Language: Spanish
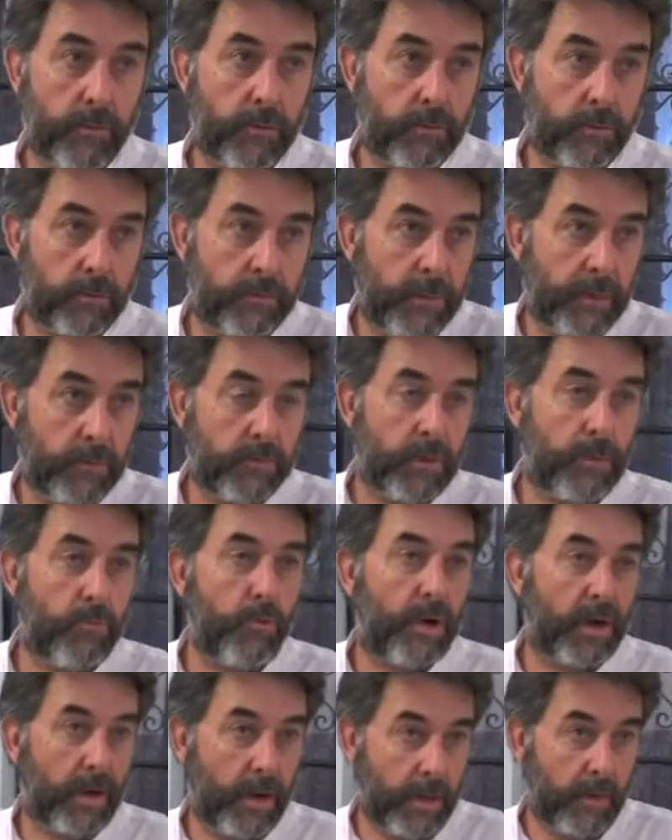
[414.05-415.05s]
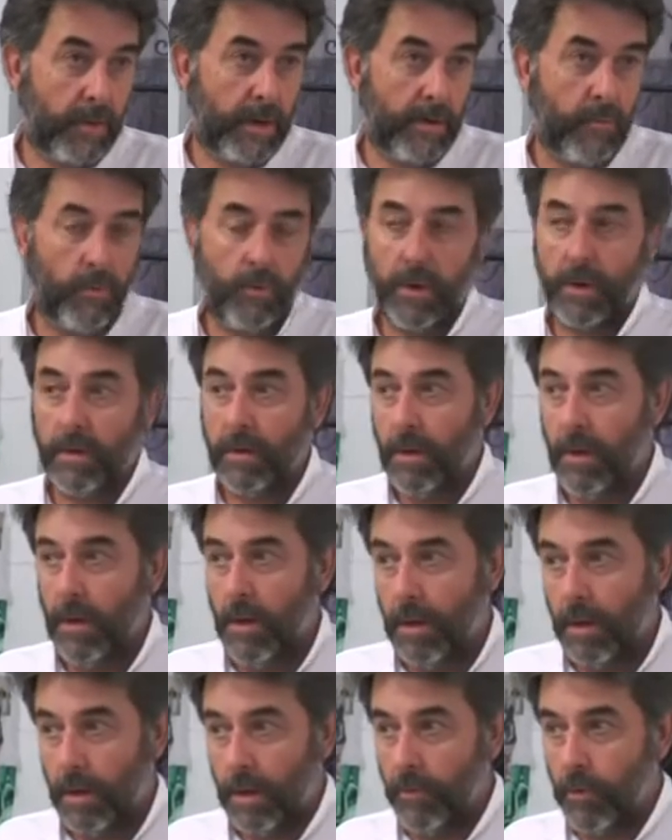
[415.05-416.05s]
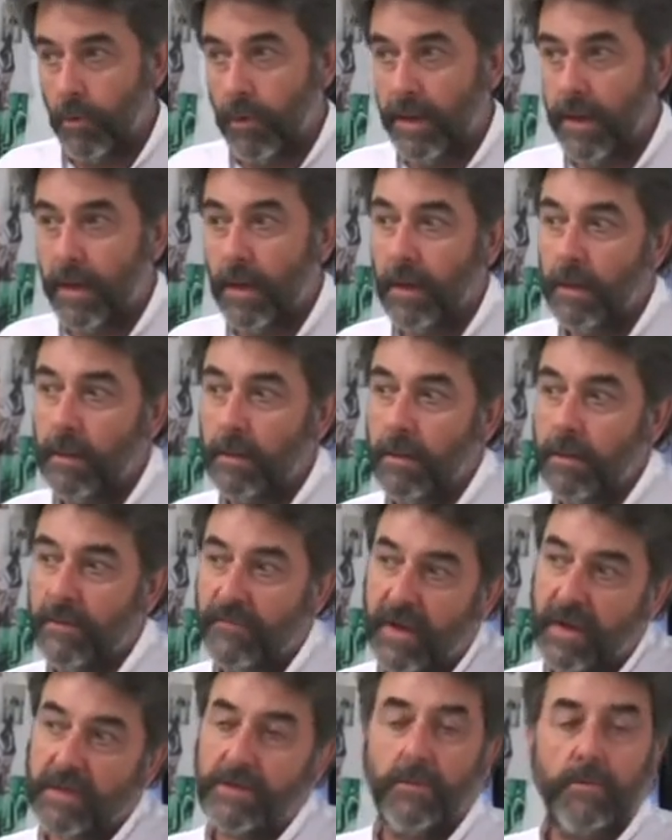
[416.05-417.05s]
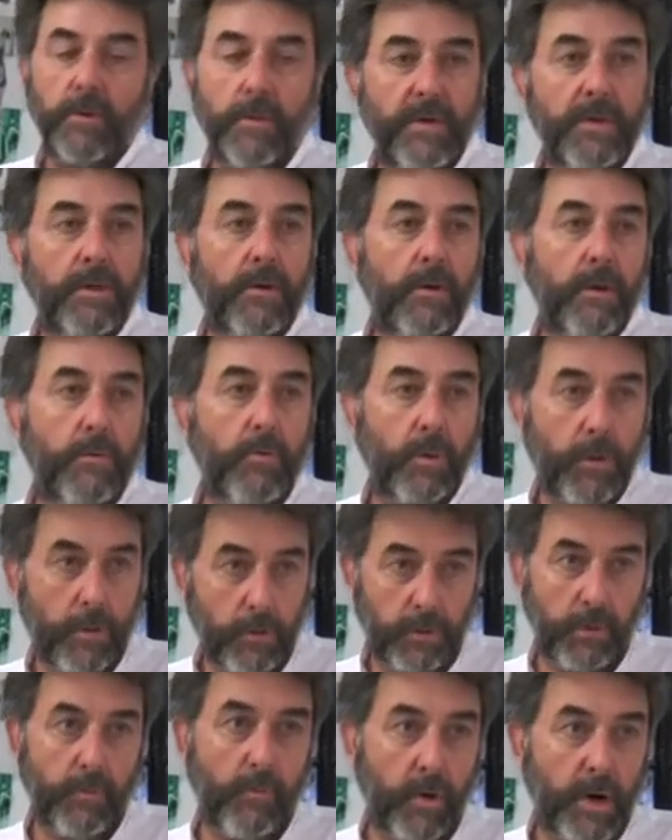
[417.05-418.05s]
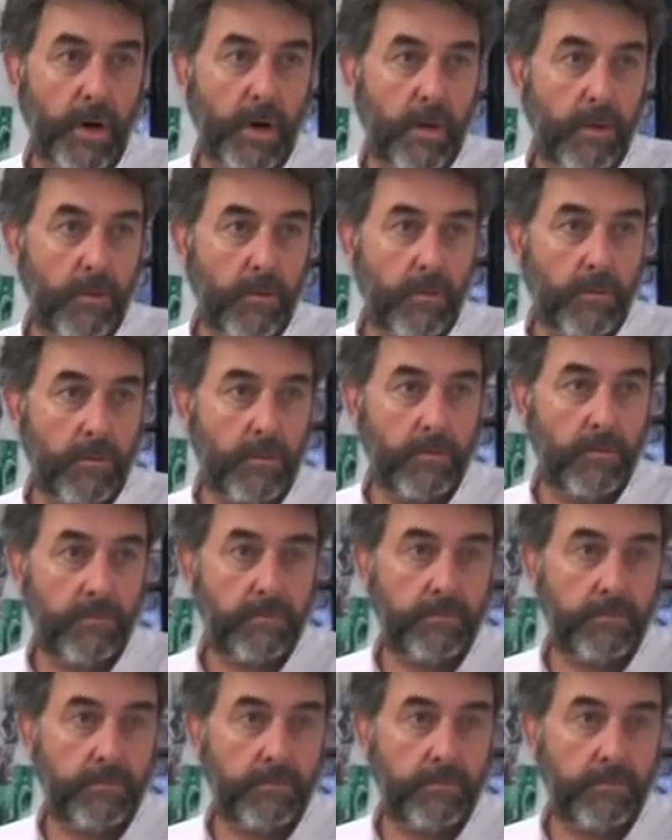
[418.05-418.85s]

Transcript: Entonces ven una mujer libre, la mujer que podría identificarse a alguna medida con la mujer contemporánea de hoy. ¿no?